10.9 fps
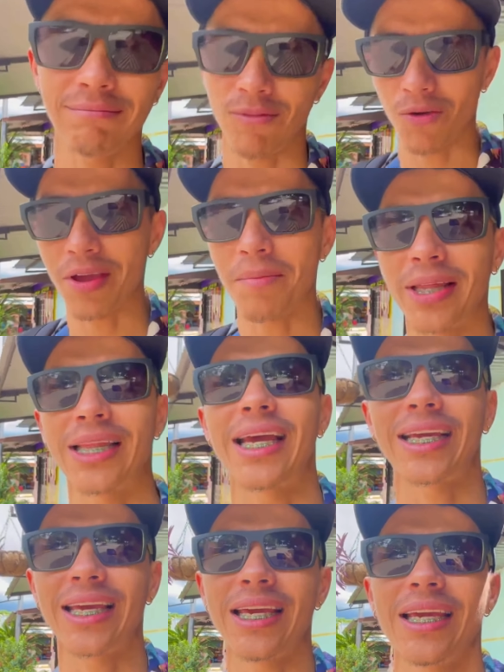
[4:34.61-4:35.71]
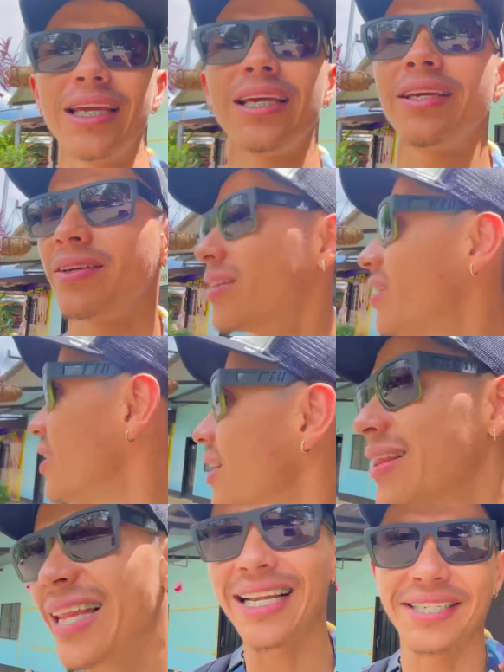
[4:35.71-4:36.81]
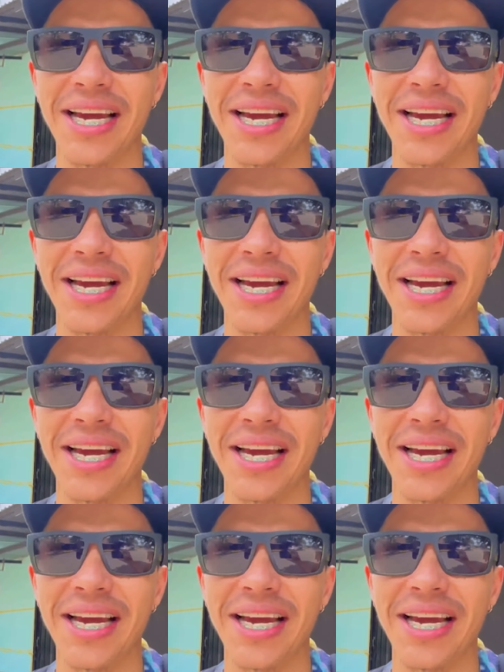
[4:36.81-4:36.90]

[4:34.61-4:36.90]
obviamente aquí del